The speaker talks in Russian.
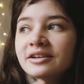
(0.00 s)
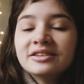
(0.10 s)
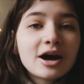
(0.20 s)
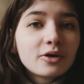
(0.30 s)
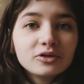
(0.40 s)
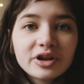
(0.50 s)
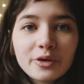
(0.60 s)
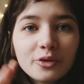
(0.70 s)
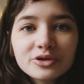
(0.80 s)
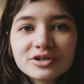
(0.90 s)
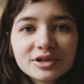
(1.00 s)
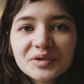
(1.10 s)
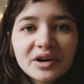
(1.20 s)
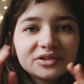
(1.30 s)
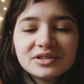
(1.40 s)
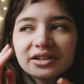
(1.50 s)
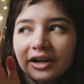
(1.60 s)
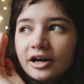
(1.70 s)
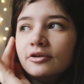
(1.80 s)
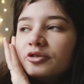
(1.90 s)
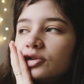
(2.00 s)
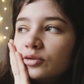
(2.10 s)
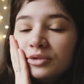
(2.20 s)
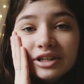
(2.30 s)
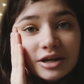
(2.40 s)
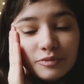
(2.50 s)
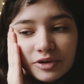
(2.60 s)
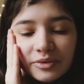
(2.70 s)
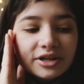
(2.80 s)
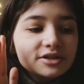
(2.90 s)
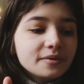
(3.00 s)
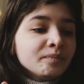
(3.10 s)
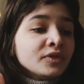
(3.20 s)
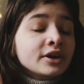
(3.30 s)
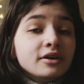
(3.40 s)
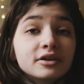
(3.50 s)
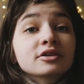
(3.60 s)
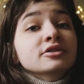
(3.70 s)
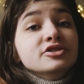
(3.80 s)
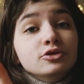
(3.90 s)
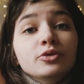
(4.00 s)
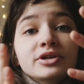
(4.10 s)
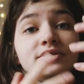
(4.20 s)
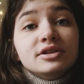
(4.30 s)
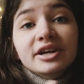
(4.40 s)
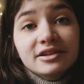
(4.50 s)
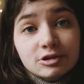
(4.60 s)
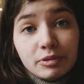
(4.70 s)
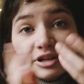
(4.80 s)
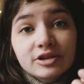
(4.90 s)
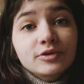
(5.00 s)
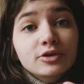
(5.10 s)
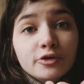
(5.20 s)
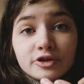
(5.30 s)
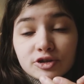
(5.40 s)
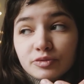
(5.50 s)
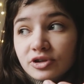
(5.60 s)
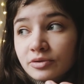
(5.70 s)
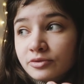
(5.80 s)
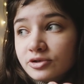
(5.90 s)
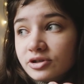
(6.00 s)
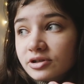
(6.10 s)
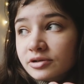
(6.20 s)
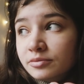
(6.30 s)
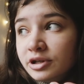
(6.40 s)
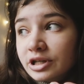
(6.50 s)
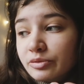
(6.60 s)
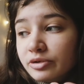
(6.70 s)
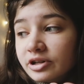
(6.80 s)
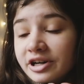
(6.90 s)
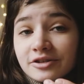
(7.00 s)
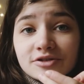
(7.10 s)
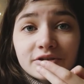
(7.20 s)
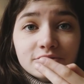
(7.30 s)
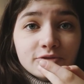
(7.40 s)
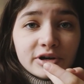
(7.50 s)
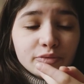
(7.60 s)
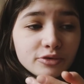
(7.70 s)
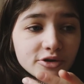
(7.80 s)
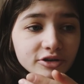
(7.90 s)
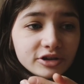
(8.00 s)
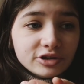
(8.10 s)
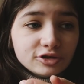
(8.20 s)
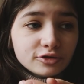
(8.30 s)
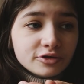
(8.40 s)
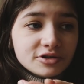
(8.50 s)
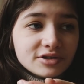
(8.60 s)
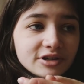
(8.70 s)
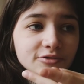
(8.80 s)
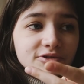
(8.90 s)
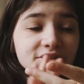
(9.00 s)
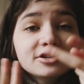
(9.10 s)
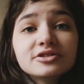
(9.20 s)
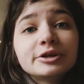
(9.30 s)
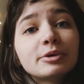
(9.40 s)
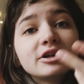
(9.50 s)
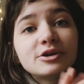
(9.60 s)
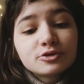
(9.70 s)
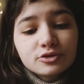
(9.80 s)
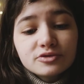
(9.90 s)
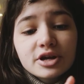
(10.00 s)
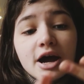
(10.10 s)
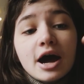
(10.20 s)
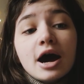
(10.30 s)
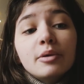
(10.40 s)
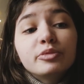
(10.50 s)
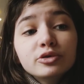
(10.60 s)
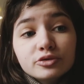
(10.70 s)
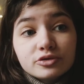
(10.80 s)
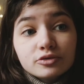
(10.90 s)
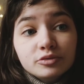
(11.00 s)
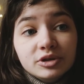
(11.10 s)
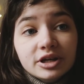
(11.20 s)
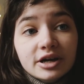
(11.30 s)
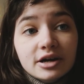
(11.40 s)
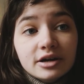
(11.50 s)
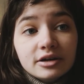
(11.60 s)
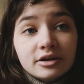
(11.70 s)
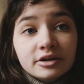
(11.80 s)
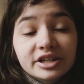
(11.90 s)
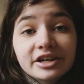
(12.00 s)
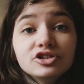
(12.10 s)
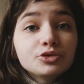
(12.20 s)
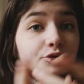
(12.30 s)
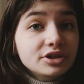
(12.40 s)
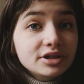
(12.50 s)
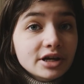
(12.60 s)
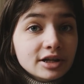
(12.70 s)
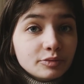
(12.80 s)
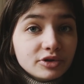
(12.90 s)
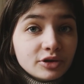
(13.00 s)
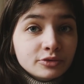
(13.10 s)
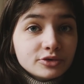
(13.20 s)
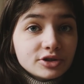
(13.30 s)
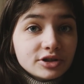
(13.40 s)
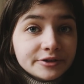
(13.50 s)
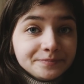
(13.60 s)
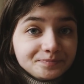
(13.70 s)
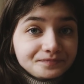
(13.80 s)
на, на год закрываются дела. Вот, у меня, понимаете, э, ситуация, я не спала две ночи, потому что мне надо было рано вставать в аэропорт, и еще из-за этого стресса не могла уснуть. Плюс у меня, я ничего не ела, потому что